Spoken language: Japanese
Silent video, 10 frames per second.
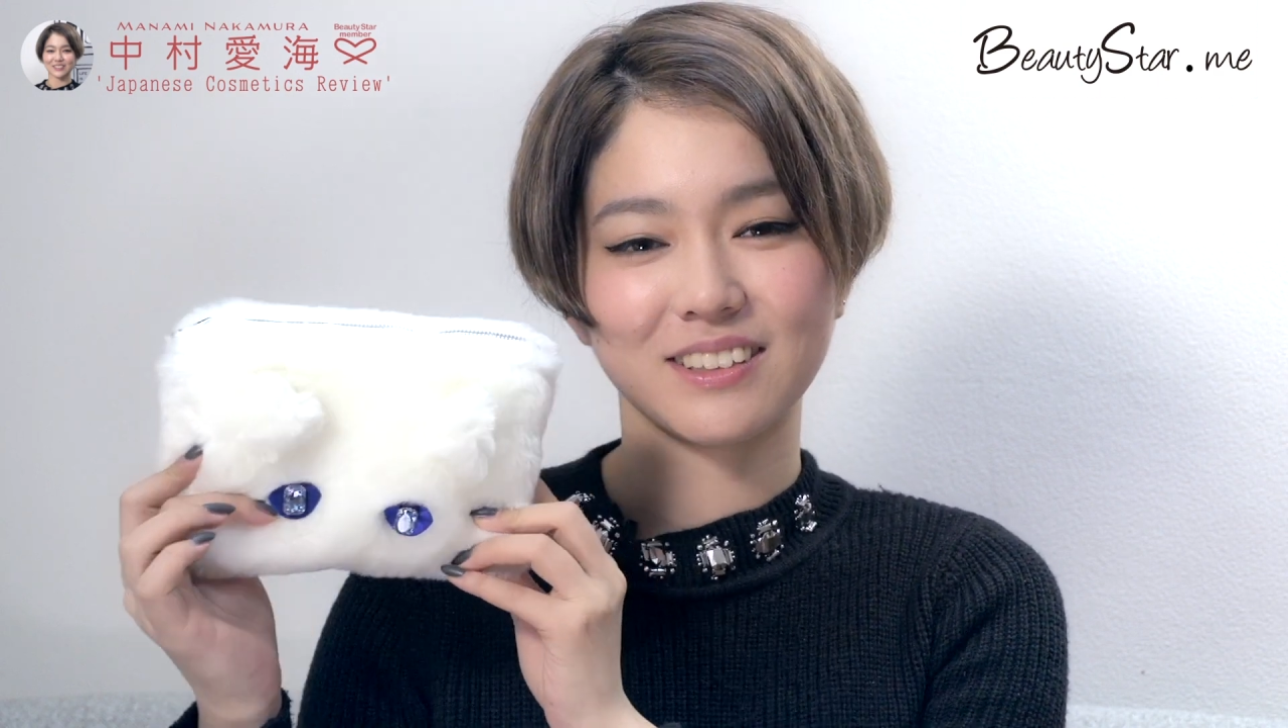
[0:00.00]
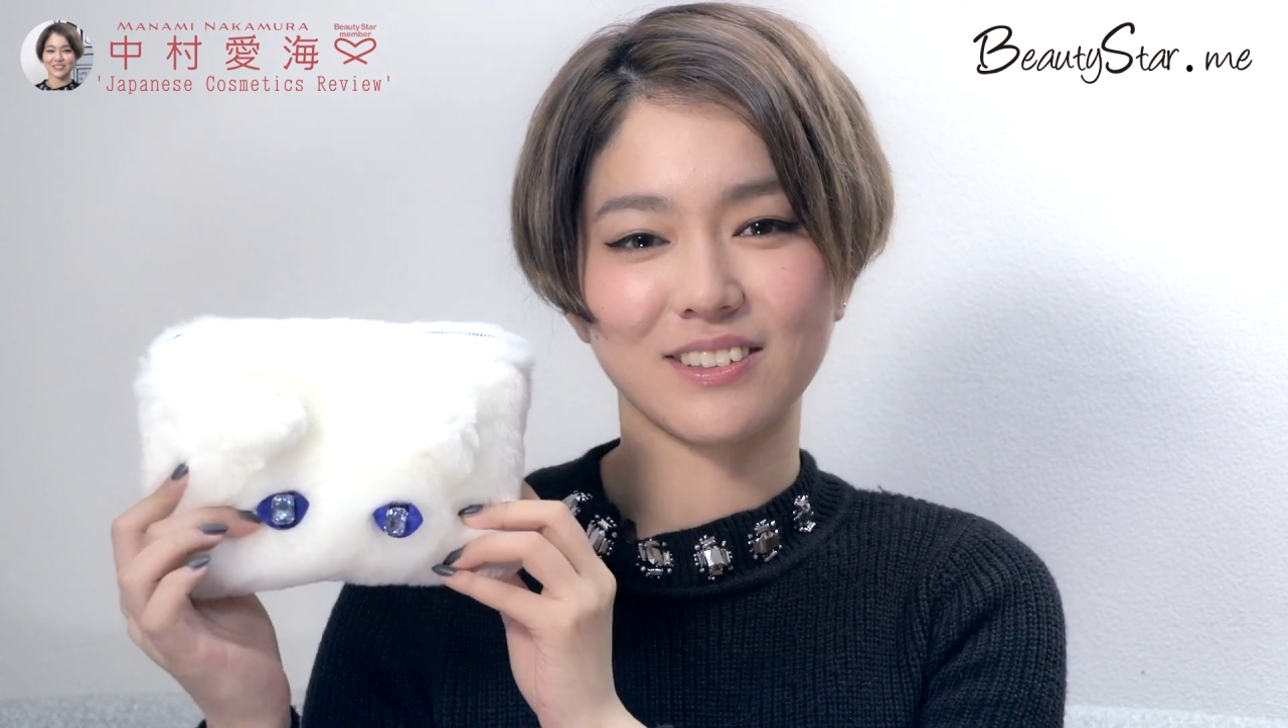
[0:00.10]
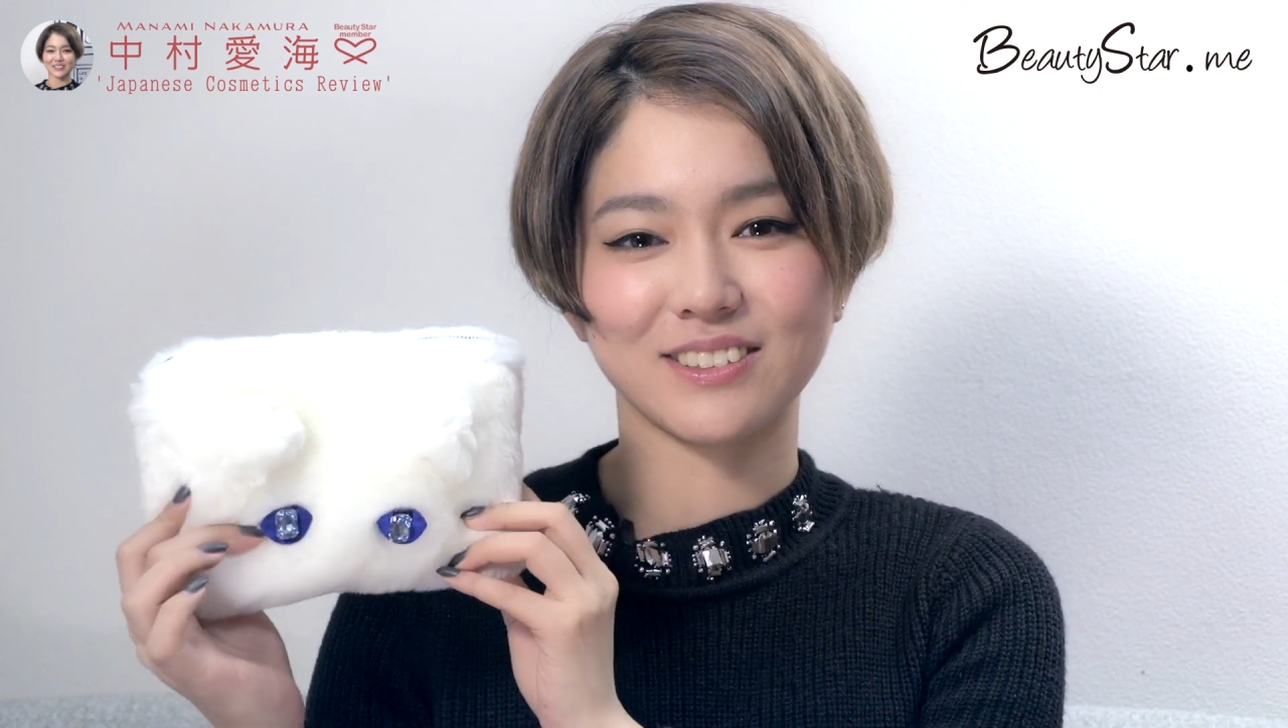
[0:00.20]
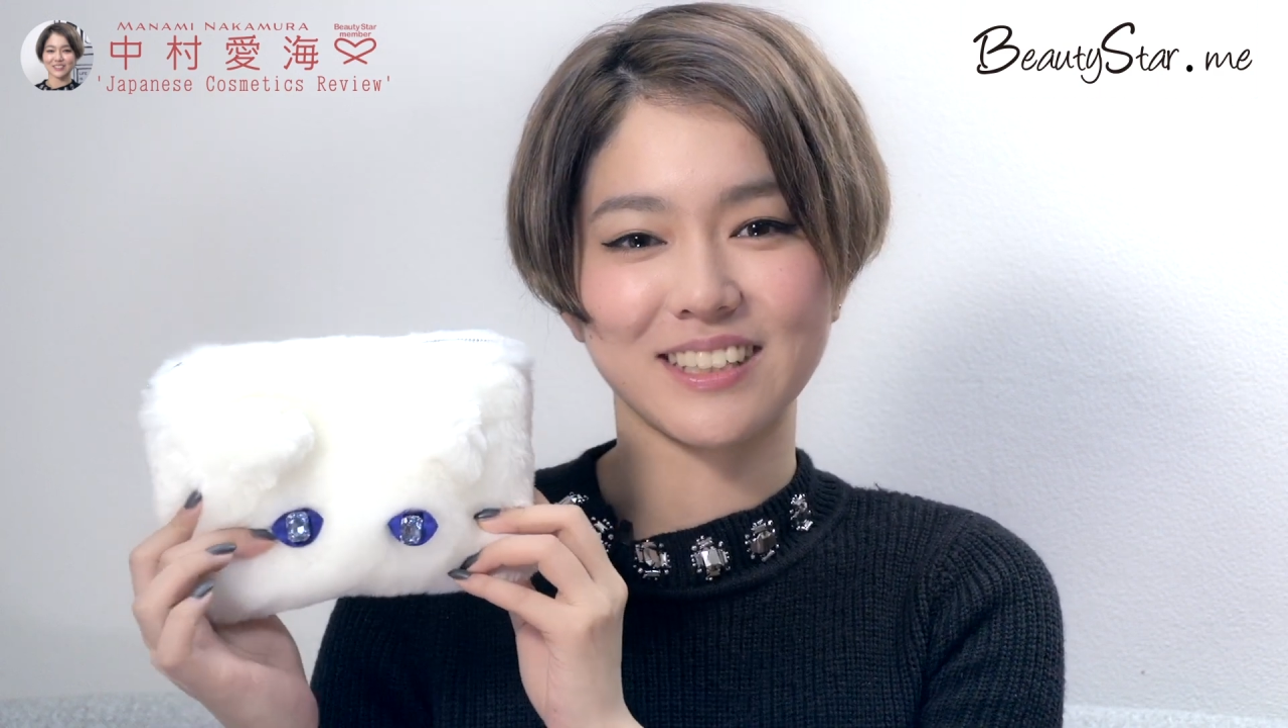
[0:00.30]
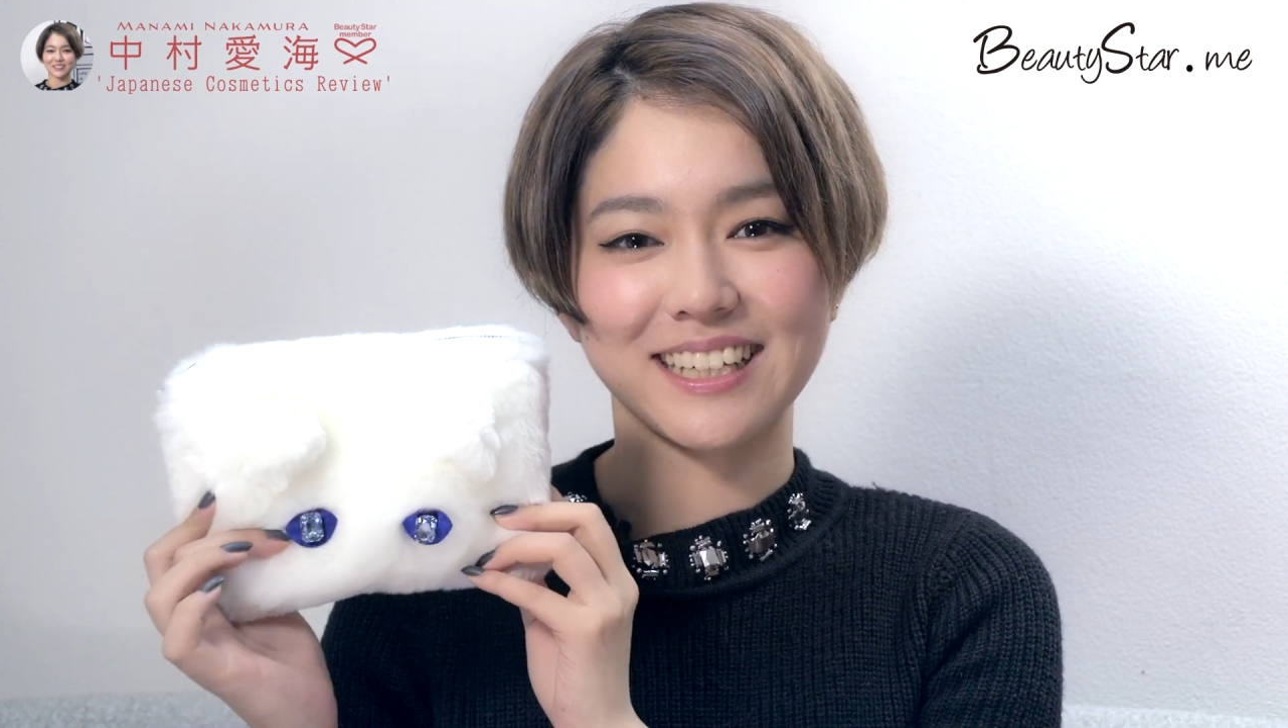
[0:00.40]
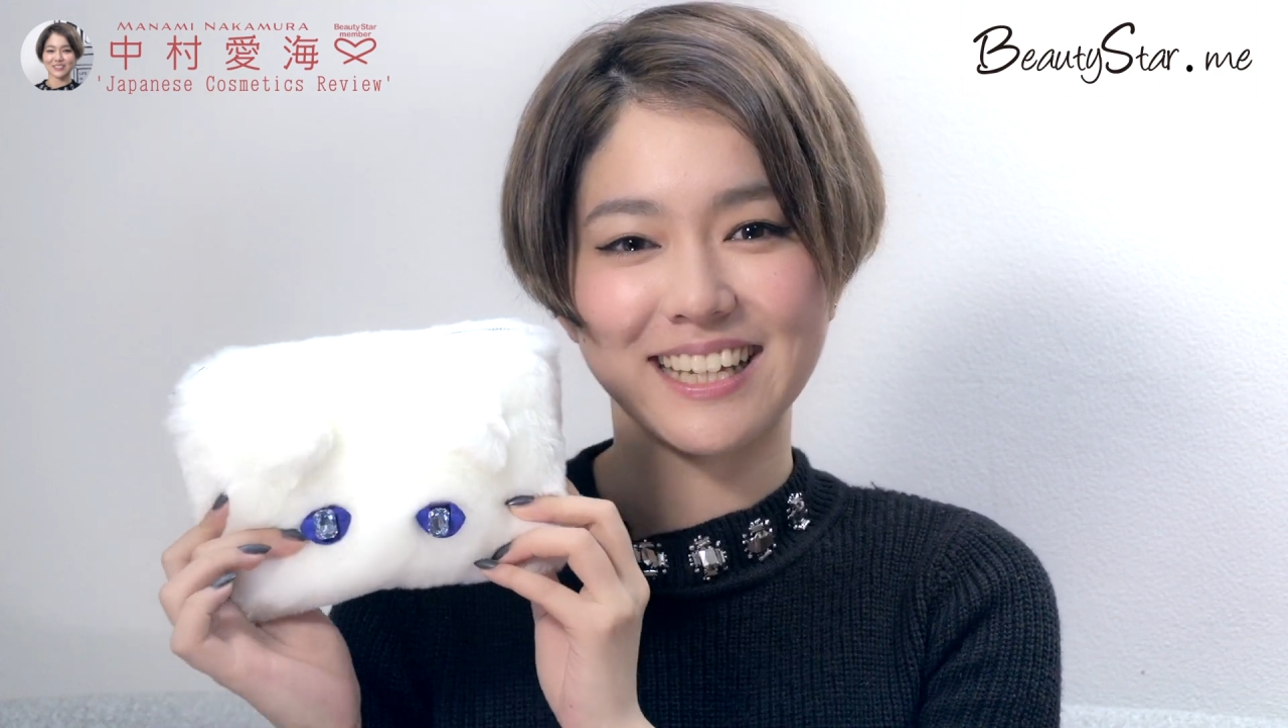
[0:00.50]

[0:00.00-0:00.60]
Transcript: コフレ